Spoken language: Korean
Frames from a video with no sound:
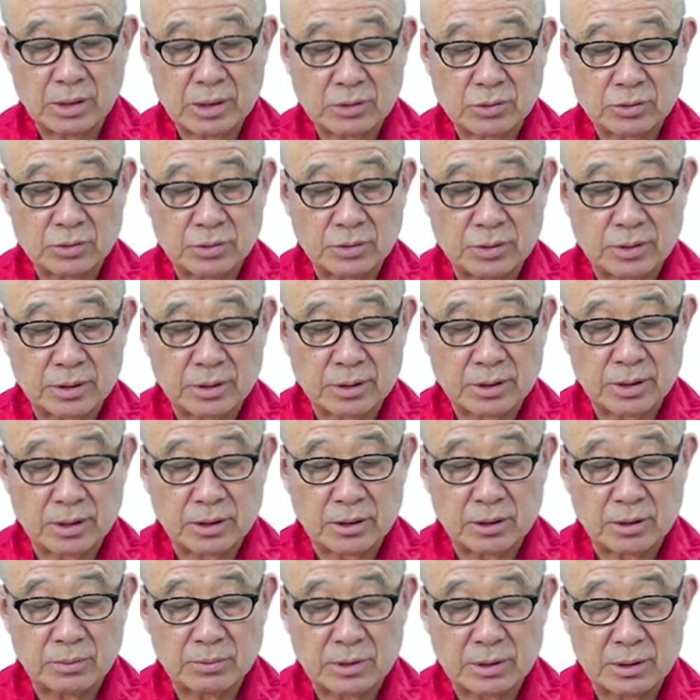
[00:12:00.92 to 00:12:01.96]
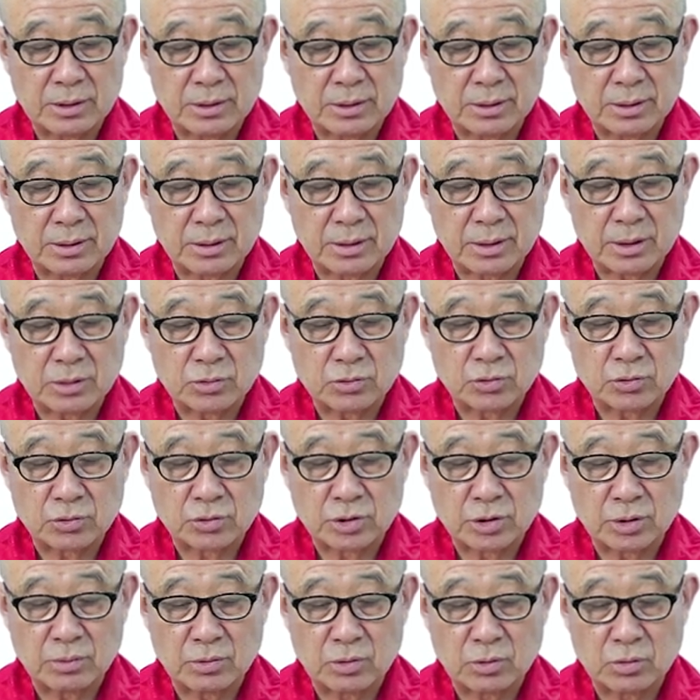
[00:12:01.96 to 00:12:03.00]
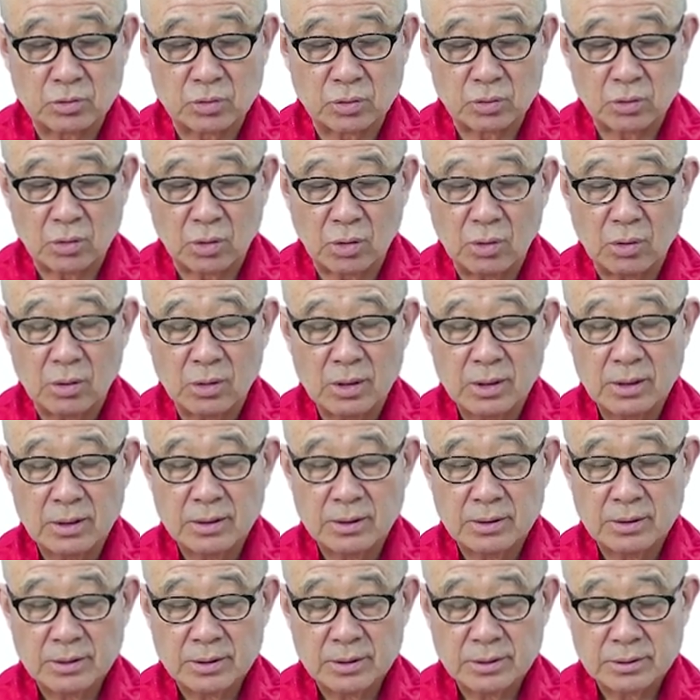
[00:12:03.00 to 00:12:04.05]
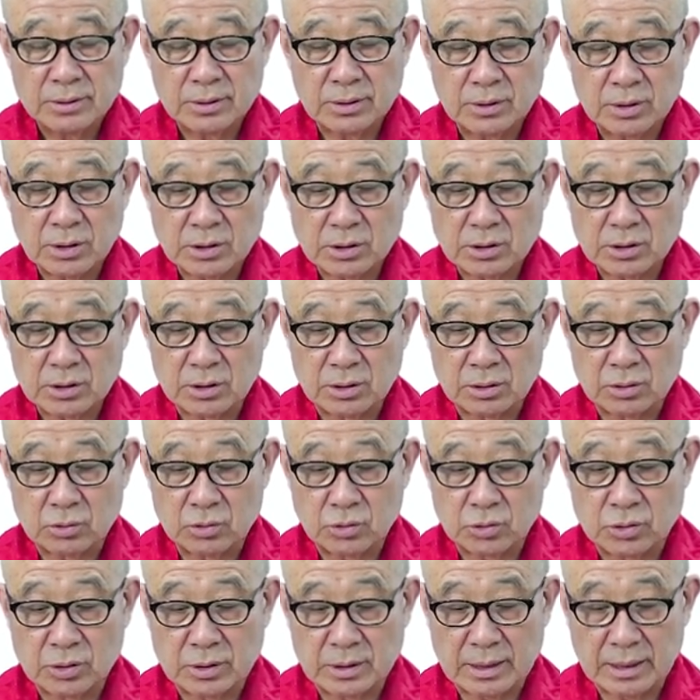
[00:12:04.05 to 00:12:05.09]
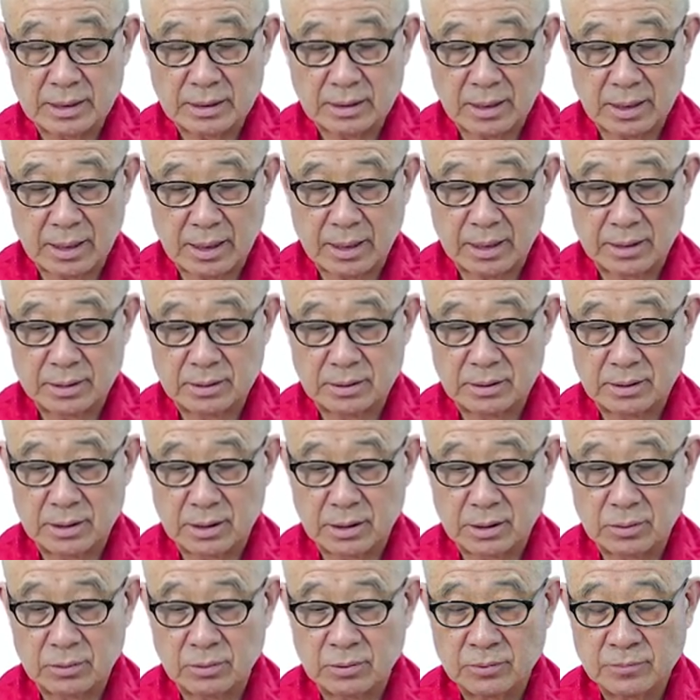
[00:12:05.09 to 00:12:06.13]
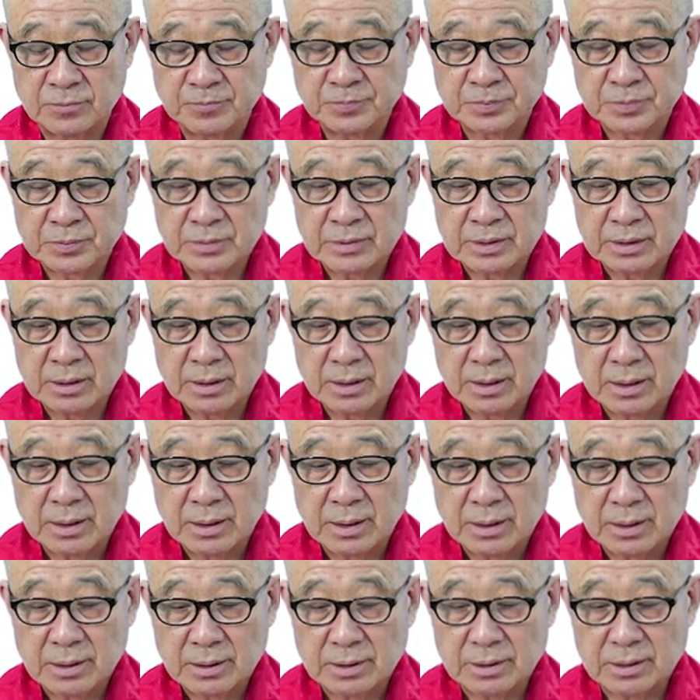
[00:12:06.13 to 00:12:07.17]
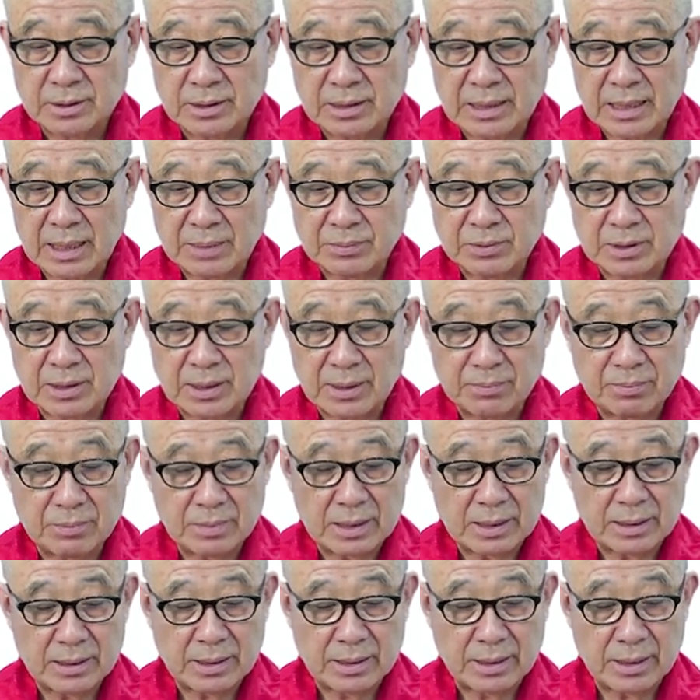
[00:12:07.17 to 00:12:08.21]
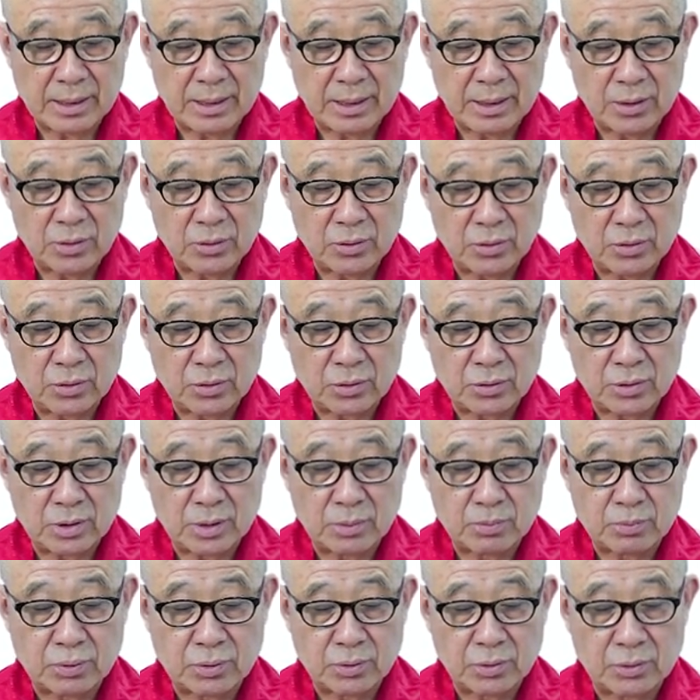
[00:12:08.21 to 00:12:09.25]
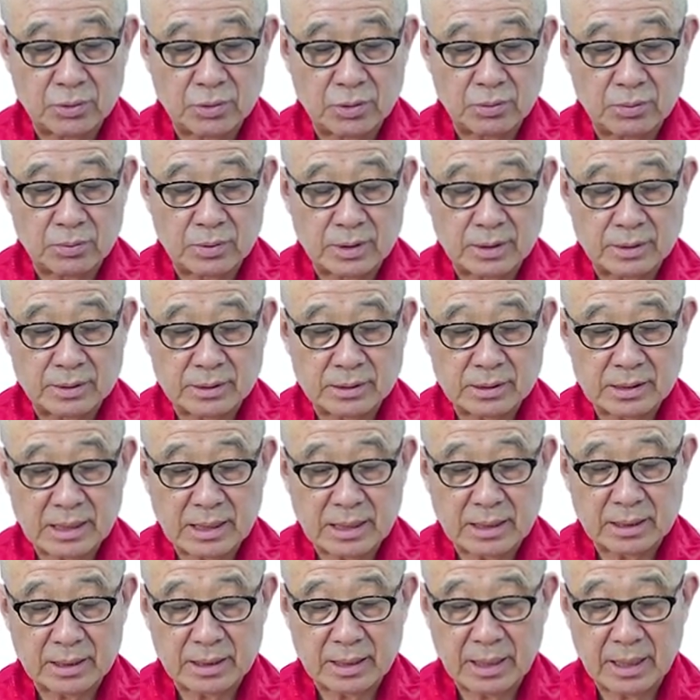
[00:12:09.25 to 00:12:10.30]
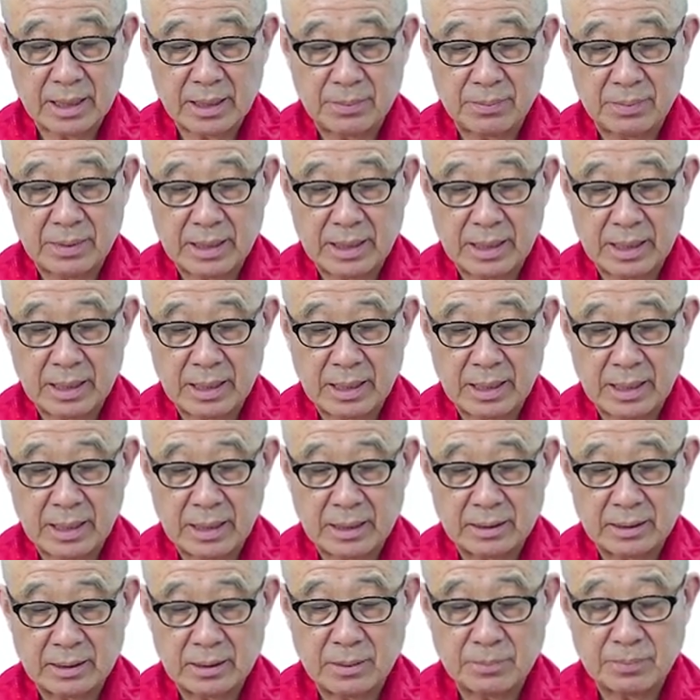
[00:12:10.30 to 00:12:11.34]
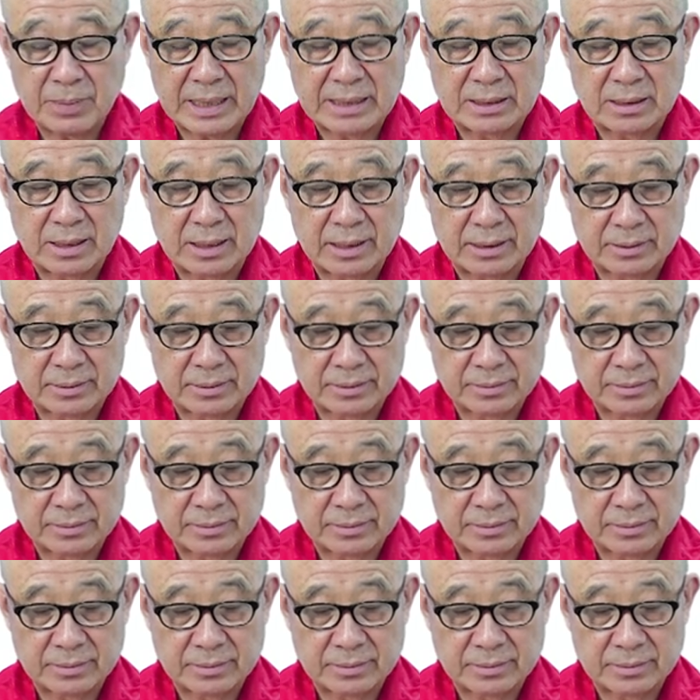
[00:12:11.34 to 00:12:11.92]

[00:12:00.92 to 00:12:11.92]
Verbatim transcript: 수 있는 경험의 영역에 중점을 두고 텍스트를 구성을 했다 이런 얘기고 그는 아비담마 내용을 불교 명상 개발을 반영하는